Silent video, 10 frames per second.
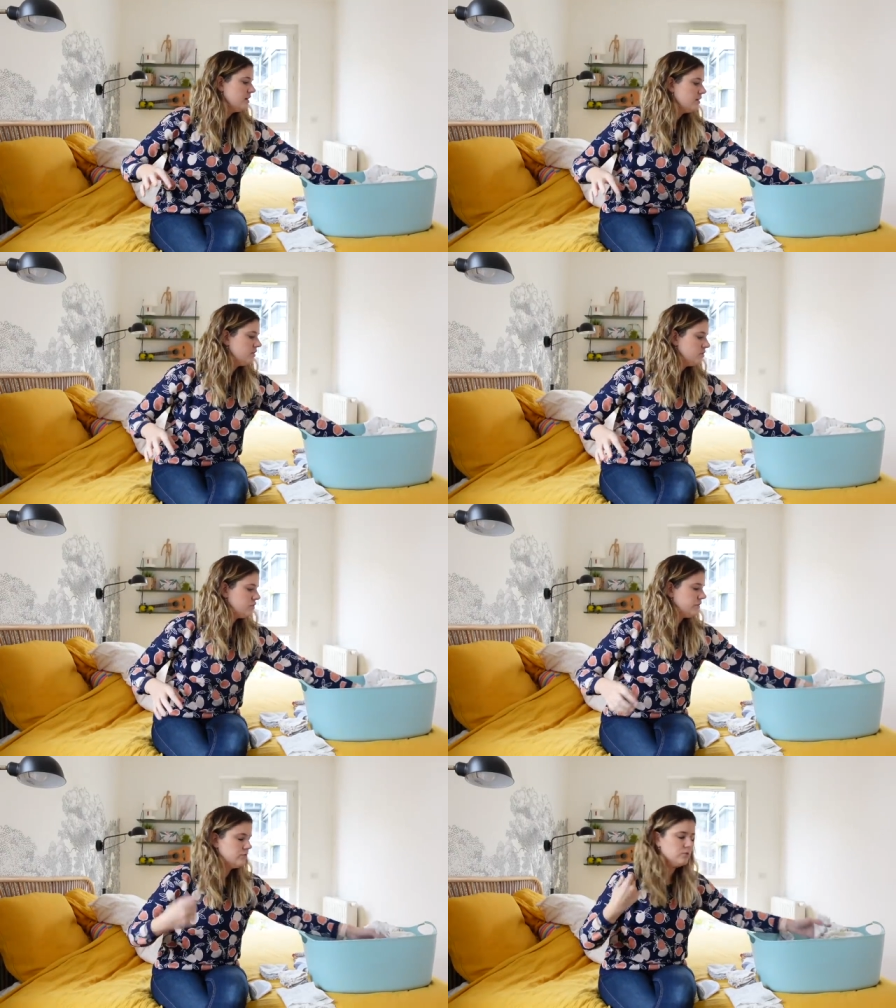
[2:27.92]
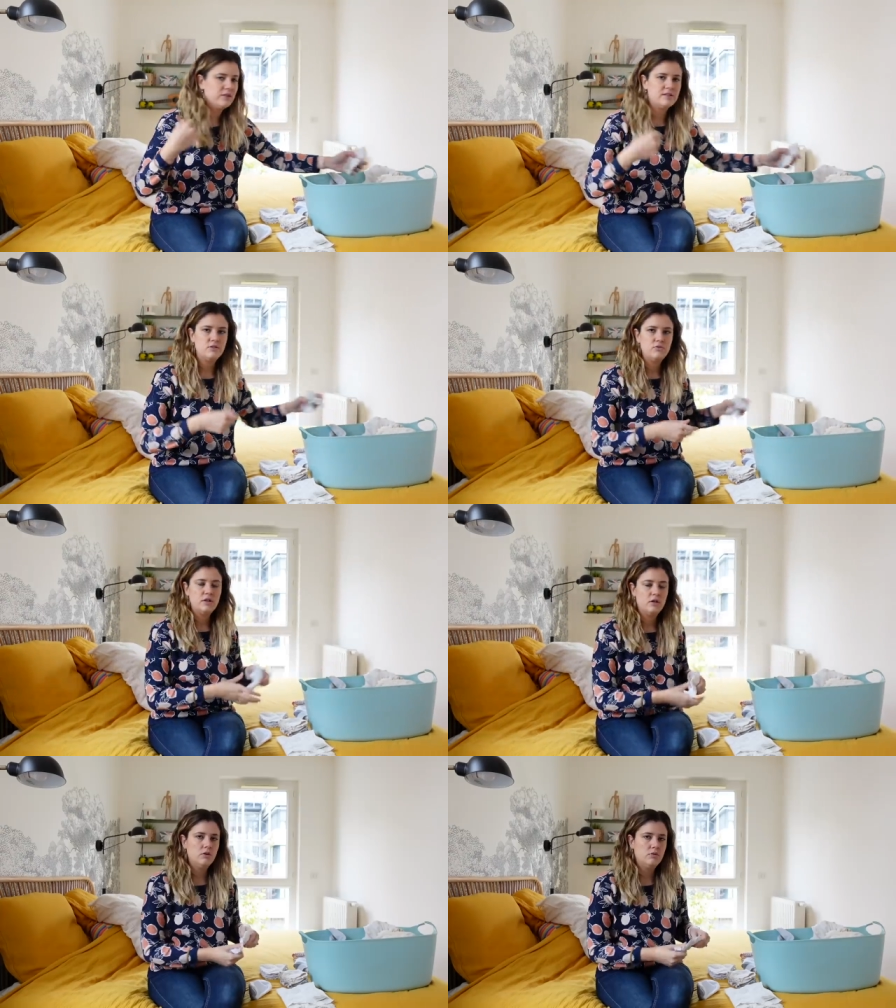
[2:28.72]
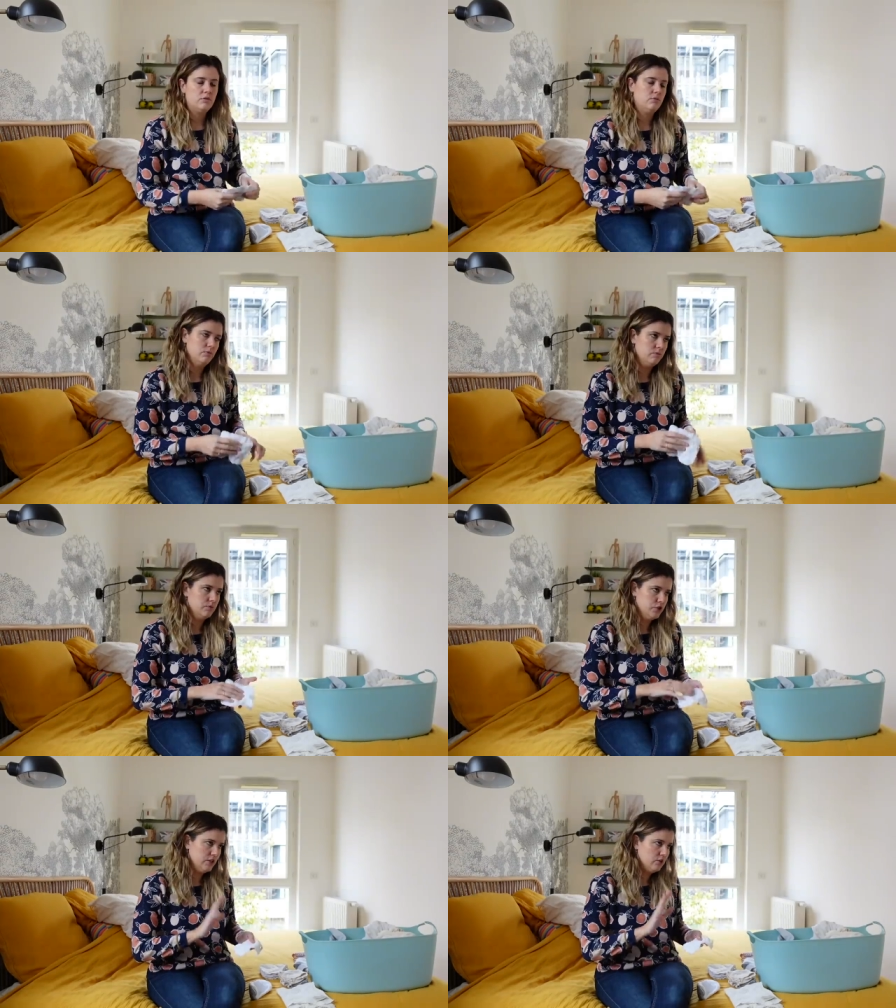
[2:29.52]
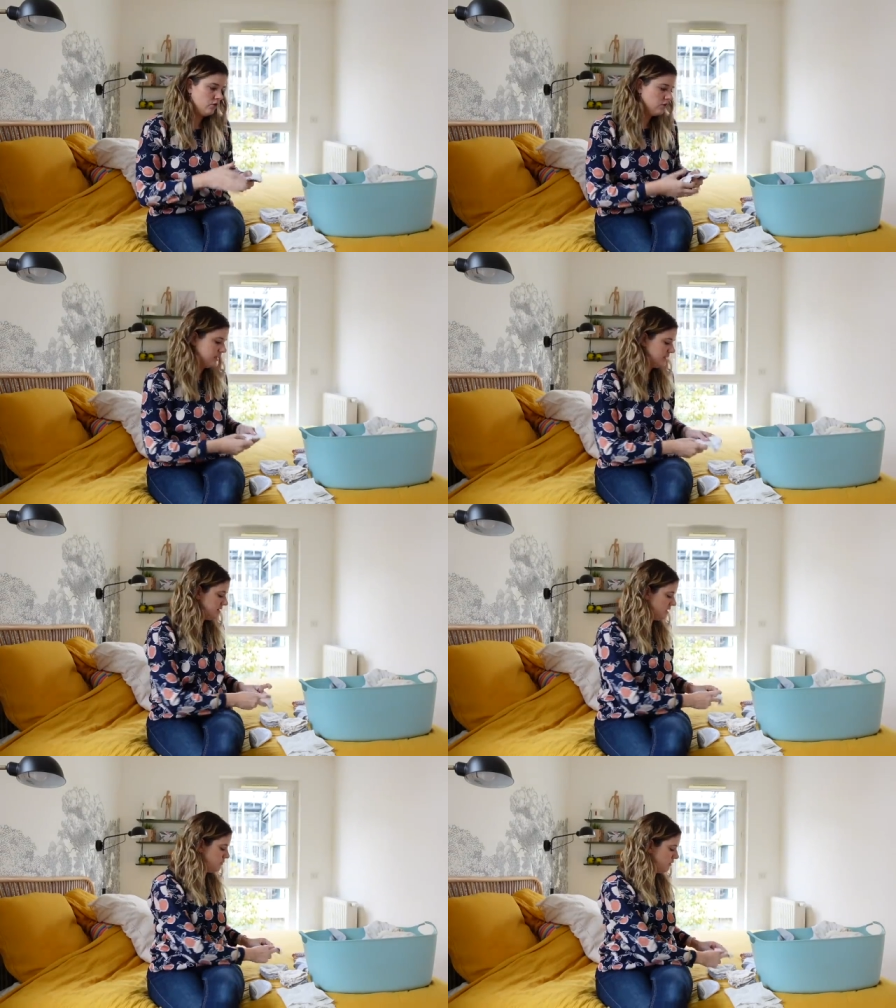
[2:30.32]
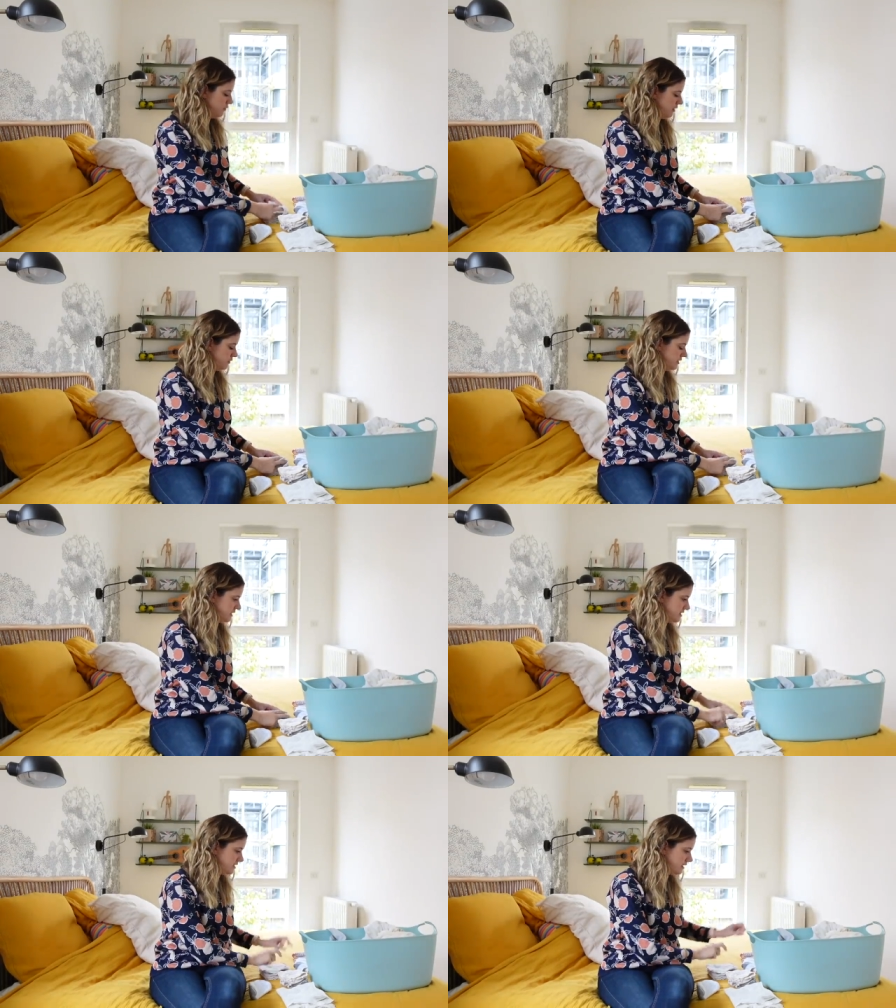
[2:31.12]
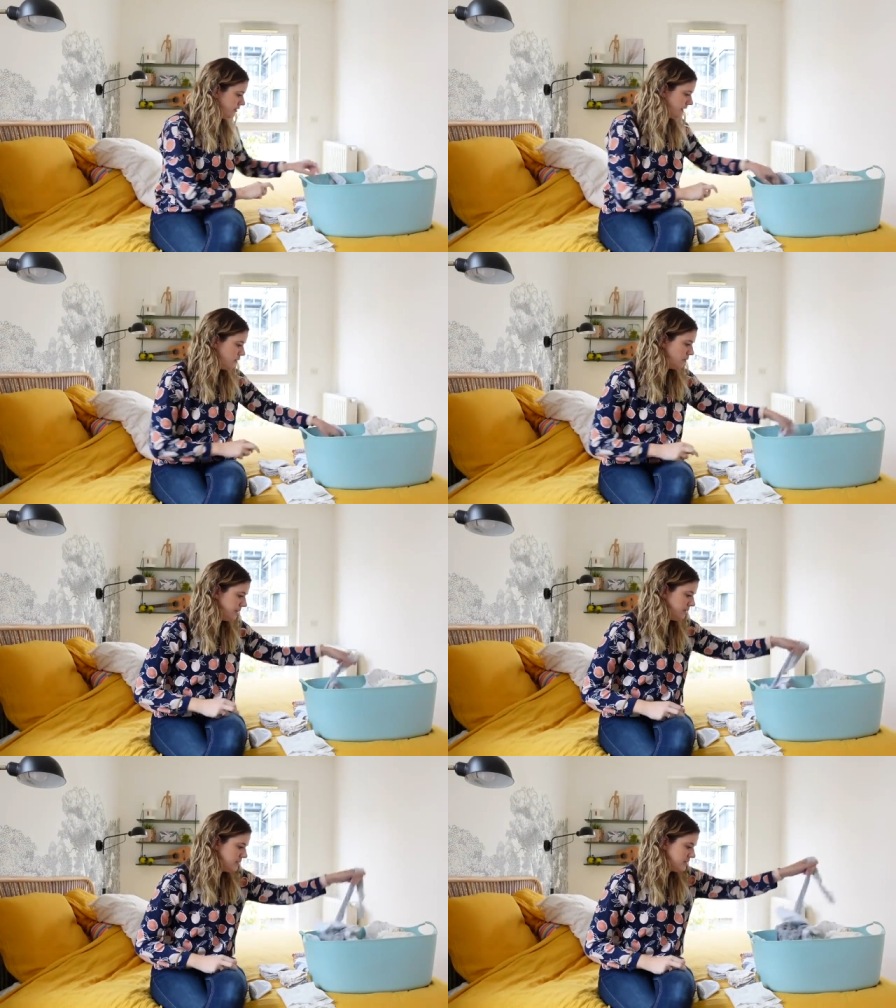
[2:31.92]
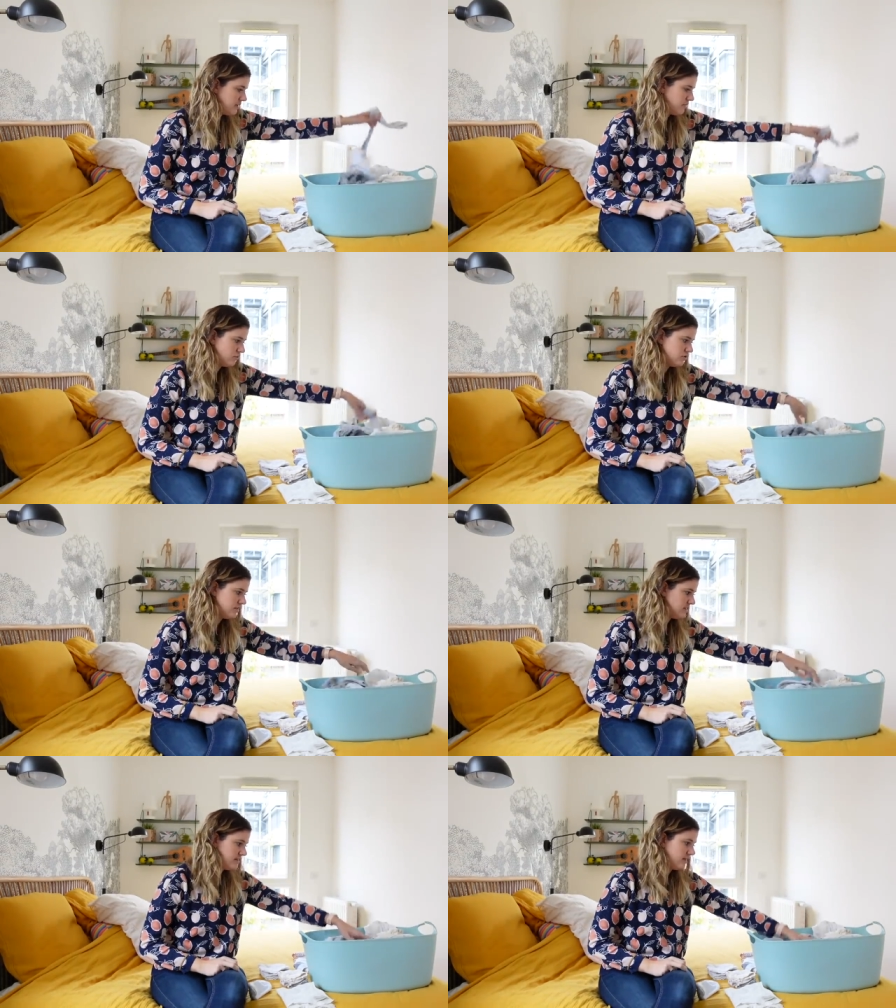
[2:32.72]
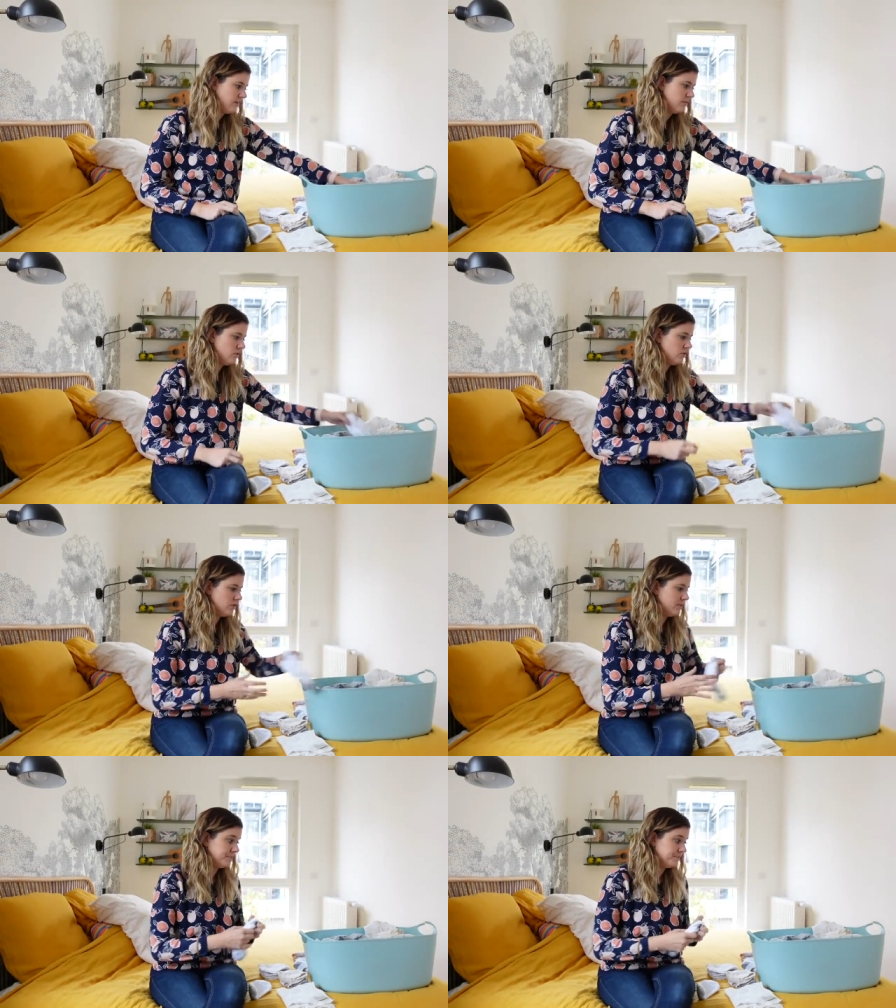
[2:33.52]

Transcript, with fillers: je vais vous montrer ça tout à l'heure. J'attends encore de l'installer pour pouvoir vous dire si c'est vraiment bien, mais si ça fonctionne, ça sera vraiment euh,